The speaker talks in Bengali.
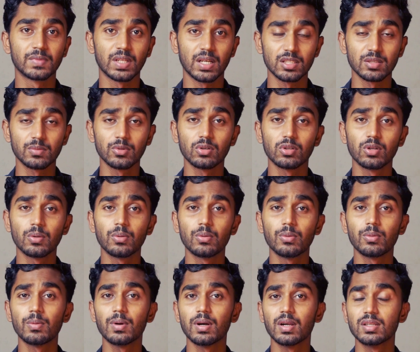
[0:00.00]
আজ আমি কথা
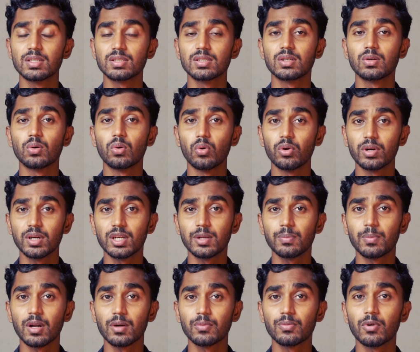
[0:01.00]
বলবো বাংলাদেশের ওটিটি
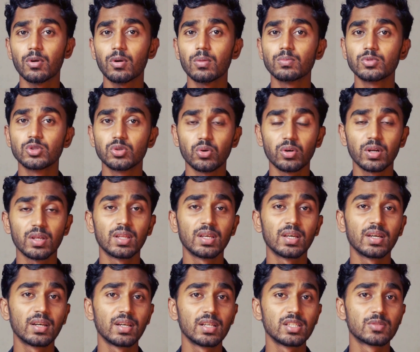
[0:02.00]
প্ল্যাটফর্ম চরকি
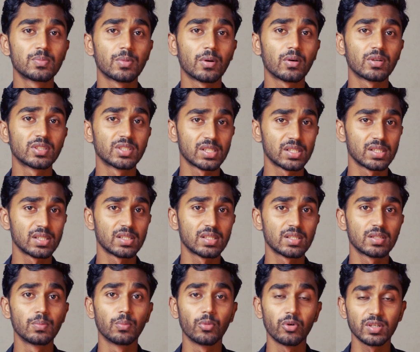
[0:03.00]
থেকে রিলিজ পাওয়া সিরিজ
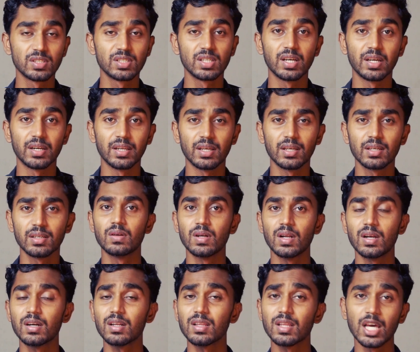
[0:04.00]
মরিচিকা নিয়ে
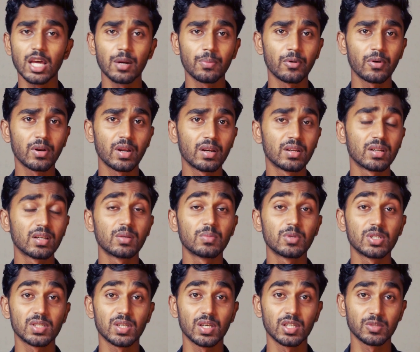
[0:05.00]
ট্রেলারটা দেখার পরে এটা নিয়ে
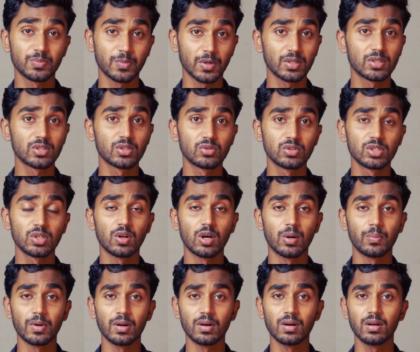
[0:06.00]
বেশ এক্সপেকটেশন ছিল
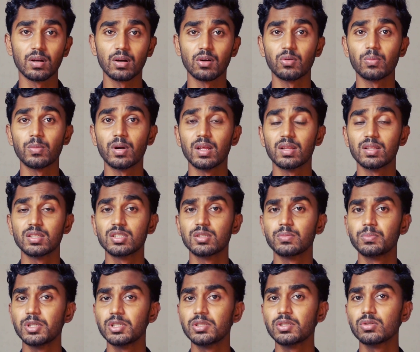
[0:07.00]
আমার কারণ বাংলাদেশের
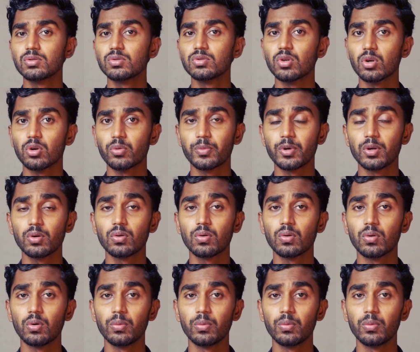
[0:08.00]
বেশ কিছু জনপ্রিয়